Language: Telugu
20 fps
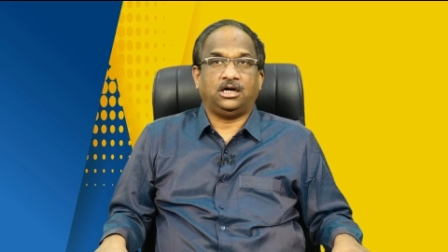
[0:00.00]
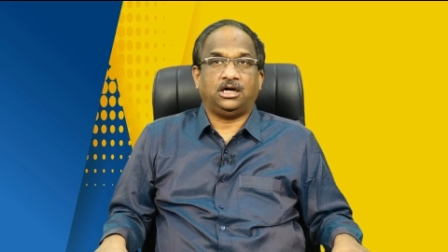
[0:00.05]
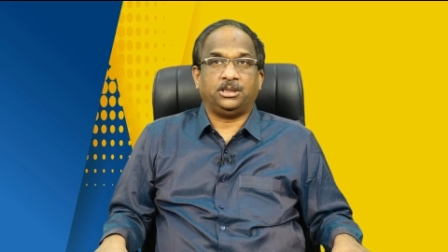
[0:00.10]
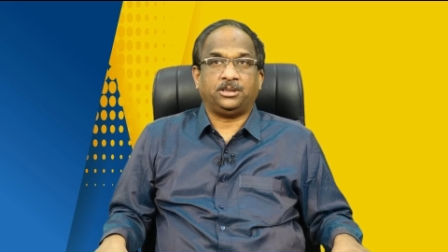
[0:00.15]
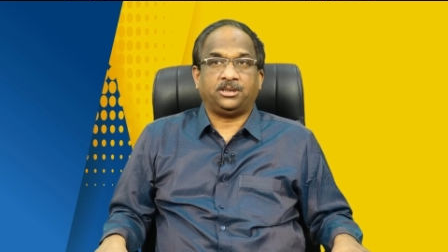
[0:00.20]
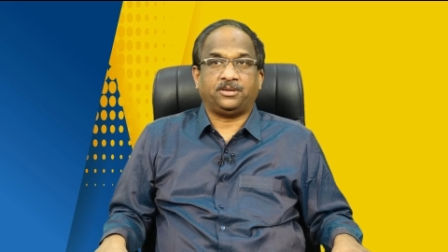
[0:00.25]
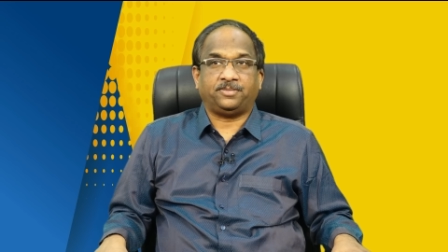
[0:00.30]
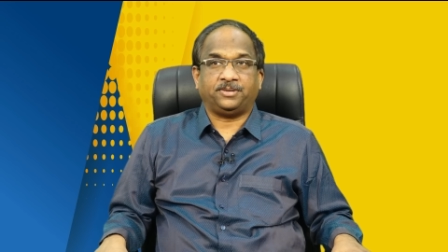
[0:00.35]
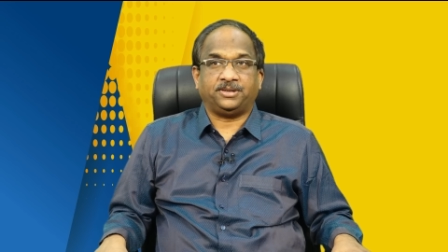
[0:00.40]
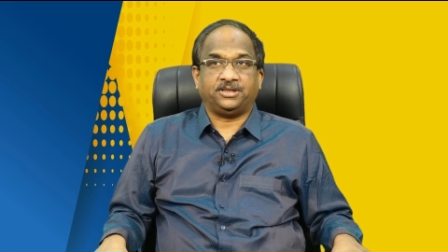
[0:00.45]

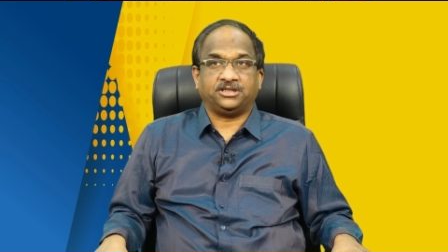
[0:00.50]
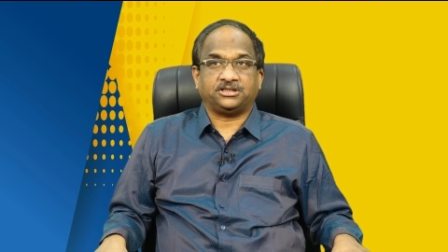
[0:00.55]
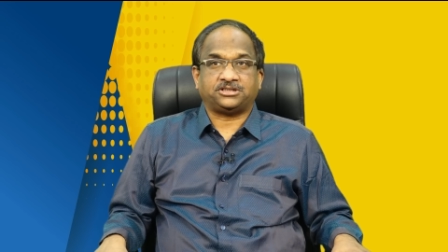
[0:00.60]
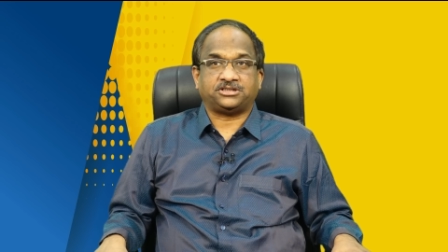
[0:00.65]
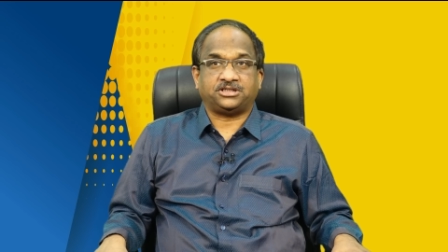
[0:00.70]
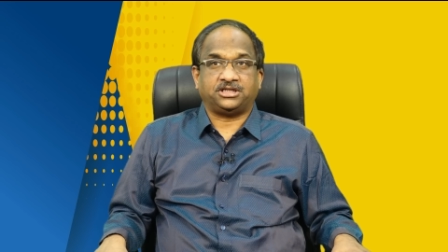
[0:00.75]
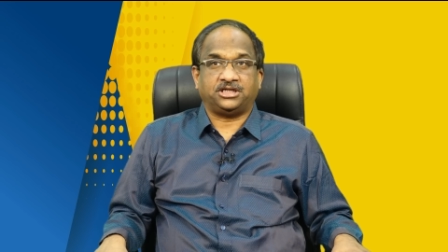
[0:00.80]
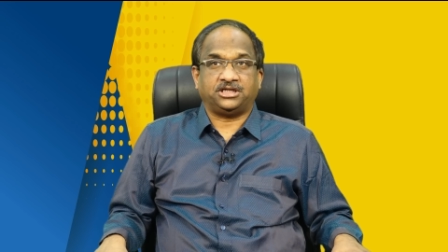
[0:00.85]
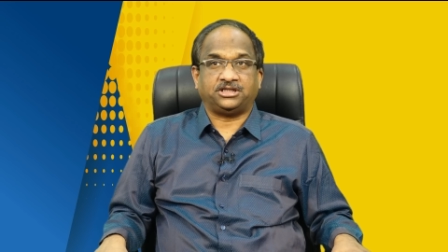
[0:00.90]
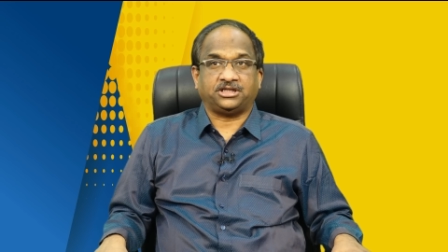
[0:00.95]
ఆంధ్రప్రదేశ్
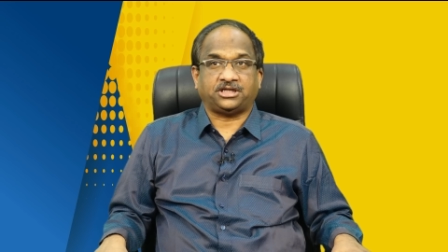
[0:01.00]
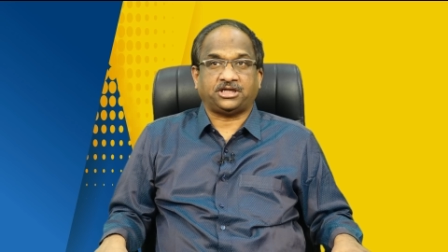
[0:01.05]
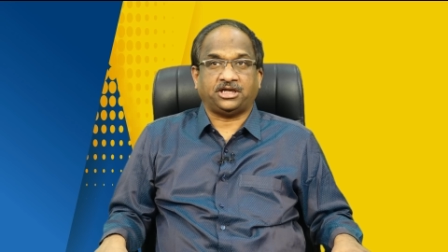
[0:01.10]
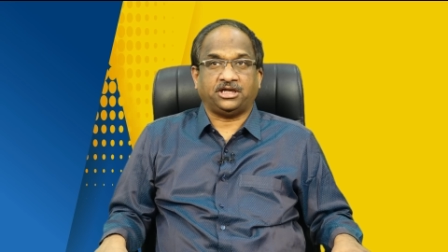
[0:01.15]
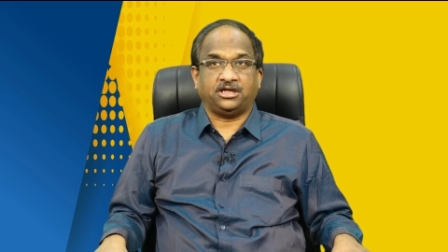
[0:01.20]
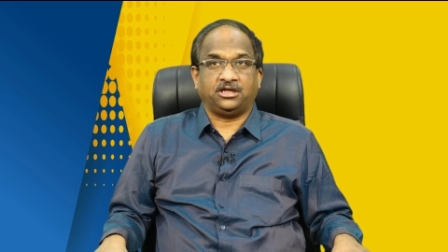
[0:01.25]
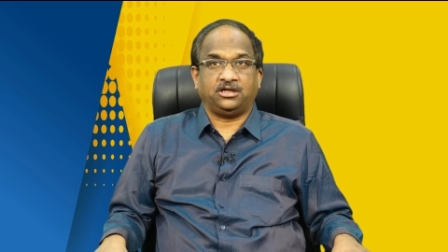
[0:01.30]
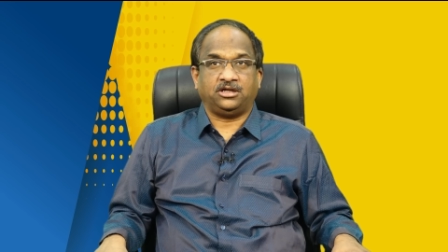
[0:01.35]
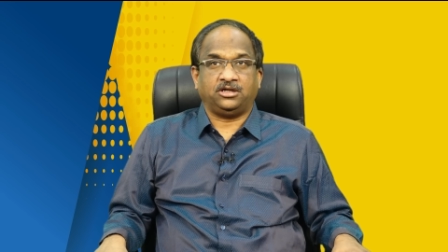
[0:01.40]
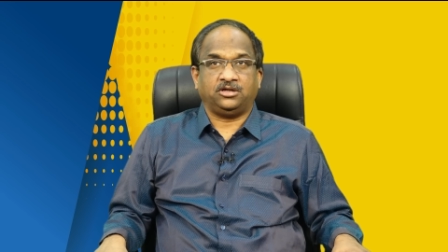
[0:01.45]

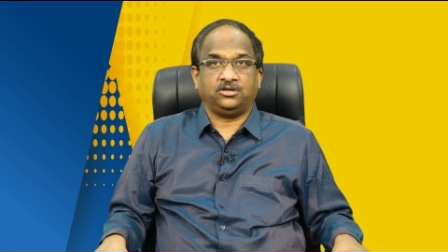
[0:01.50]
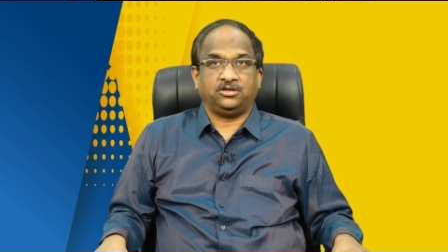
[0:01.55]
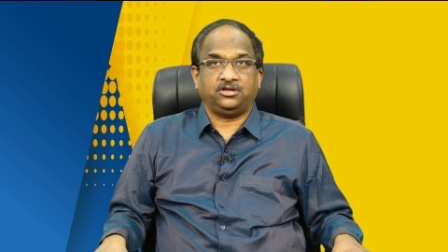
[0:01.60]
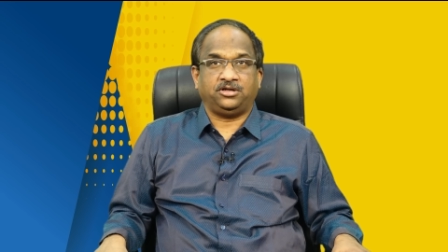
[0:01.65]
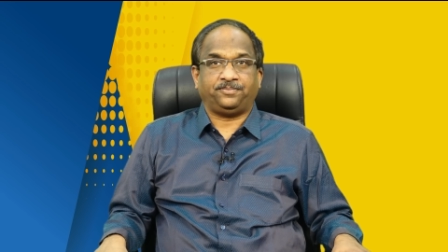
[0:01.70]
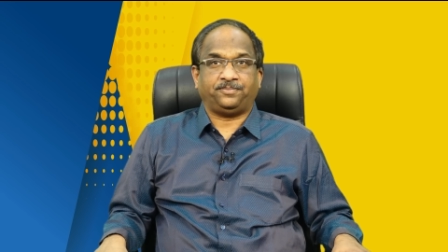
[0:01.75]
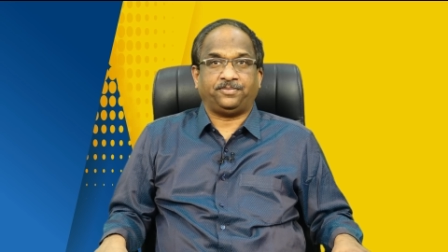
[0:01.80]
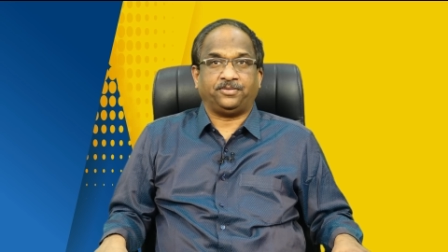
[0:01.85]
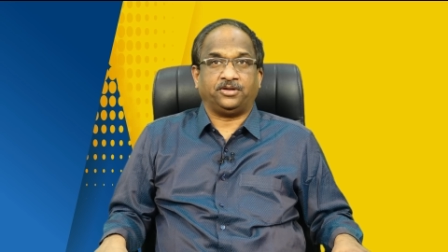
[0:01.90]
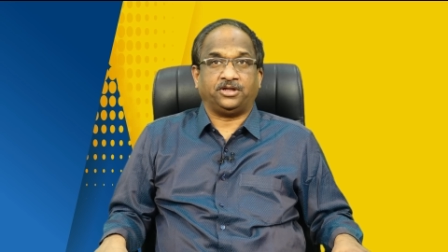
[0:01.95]
రాజకీయాల్లో
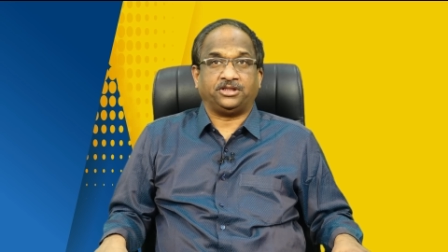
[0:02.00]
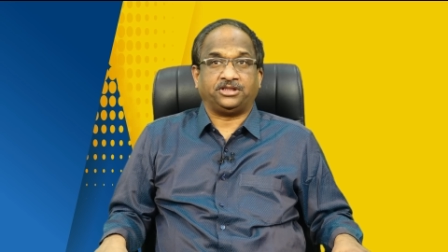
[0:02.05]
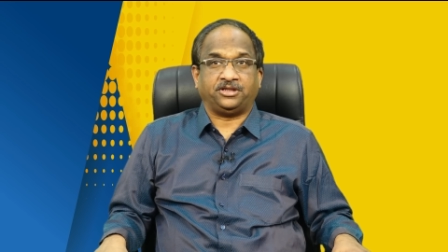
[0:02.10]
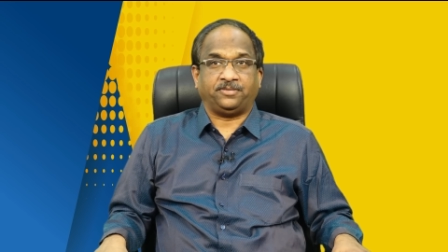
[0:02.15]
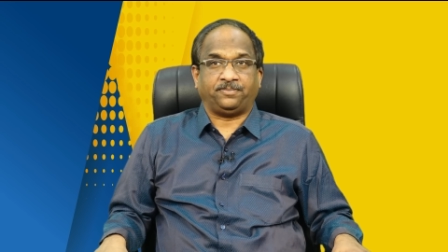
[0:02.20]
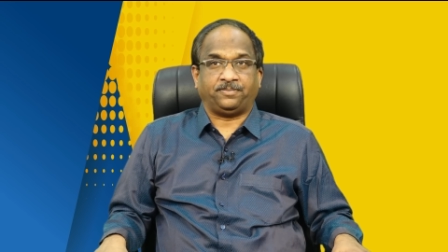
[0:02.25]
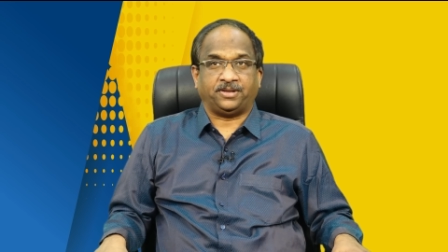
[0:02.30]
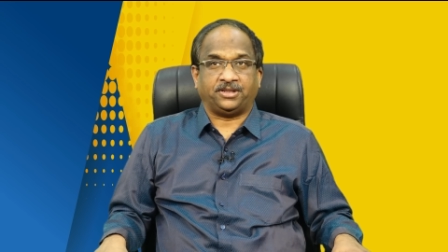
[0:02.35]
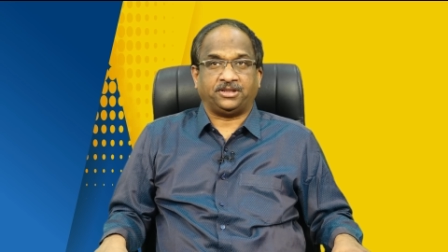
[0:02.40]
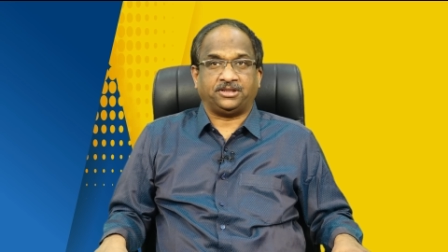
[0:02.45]
ఇప్పుడు
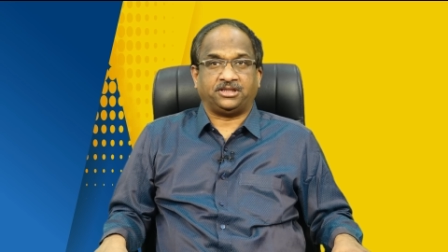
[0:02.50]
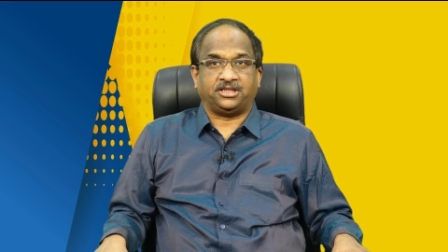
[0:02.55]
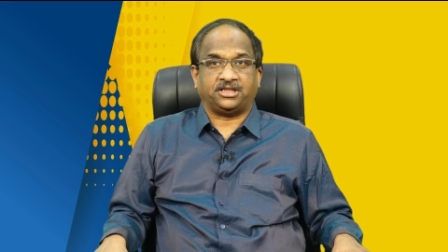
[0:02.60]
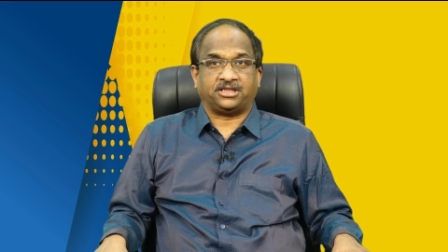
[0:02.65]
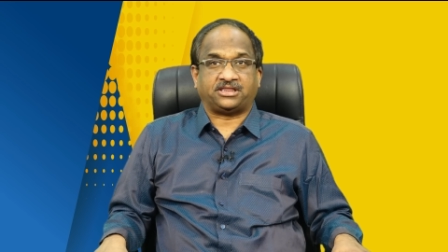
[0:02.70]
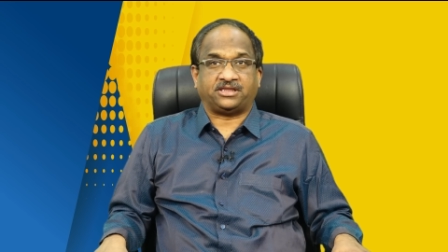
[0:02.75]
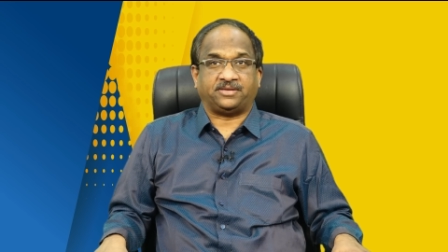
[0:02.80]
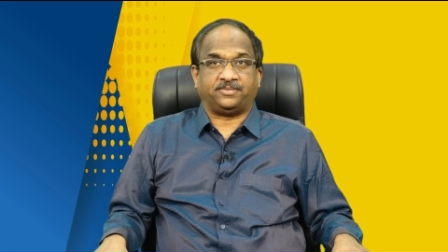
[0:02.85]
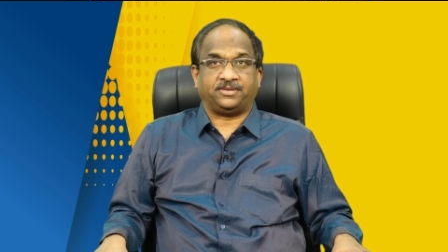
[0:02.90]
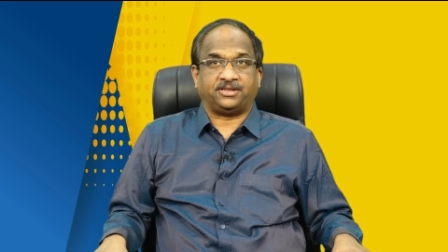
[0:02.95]
అతిపెద్ద
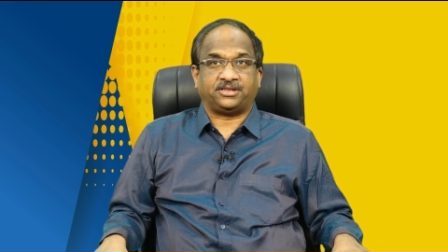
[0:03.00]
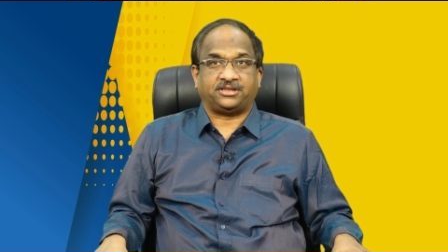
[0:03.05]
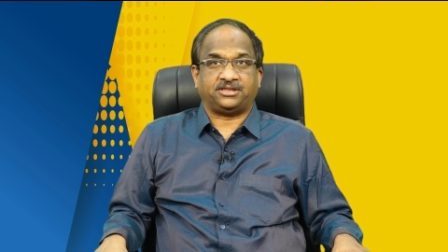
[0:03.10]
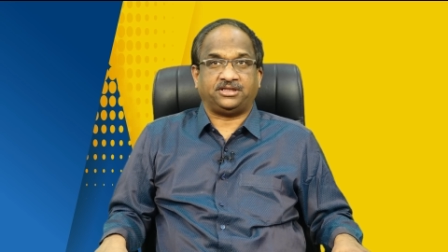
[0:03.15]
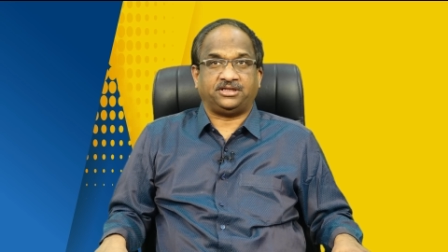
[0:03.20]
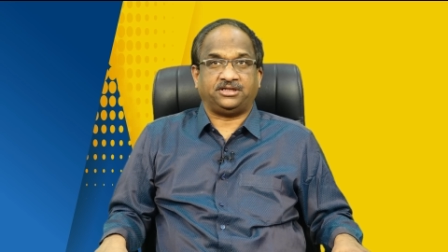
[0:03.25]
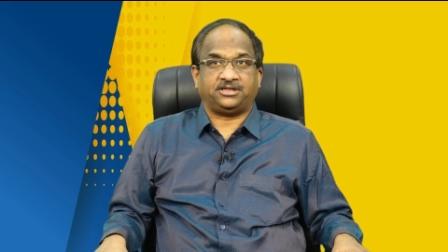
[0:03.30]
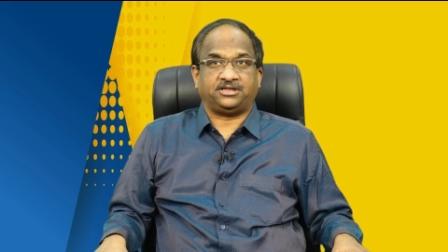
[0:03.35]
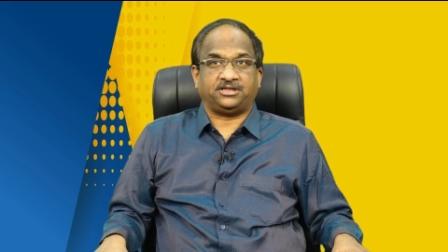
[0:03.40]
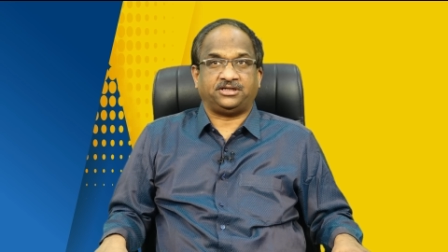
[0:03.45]

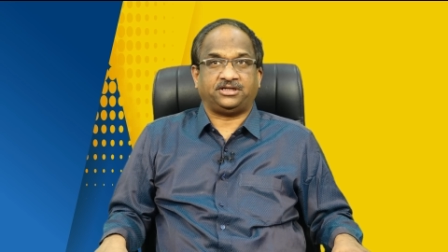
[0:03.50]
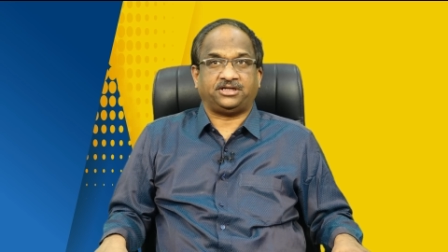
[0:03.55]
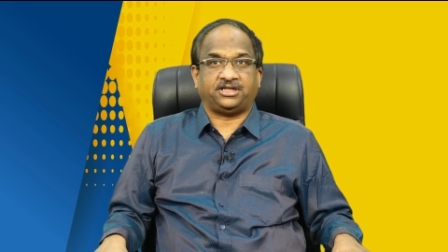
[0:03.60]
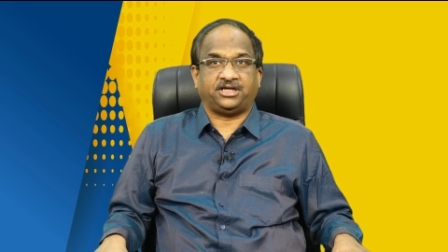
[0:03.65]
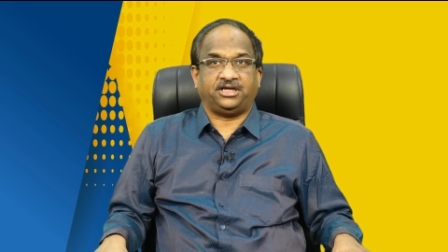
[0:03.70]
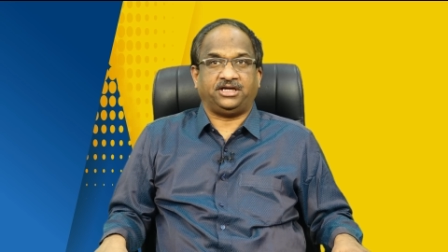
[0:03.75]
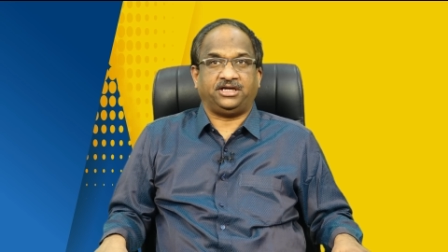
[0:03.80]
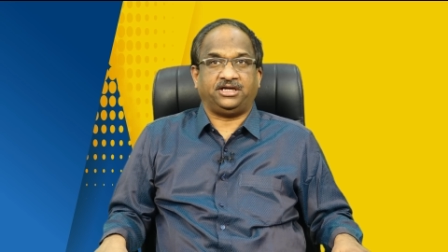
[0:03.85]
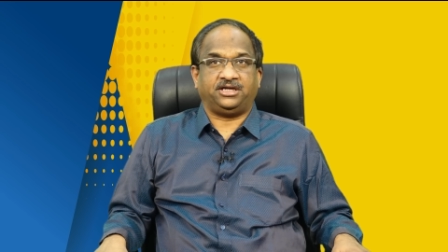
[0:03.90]
సమస్య ఏంటంటే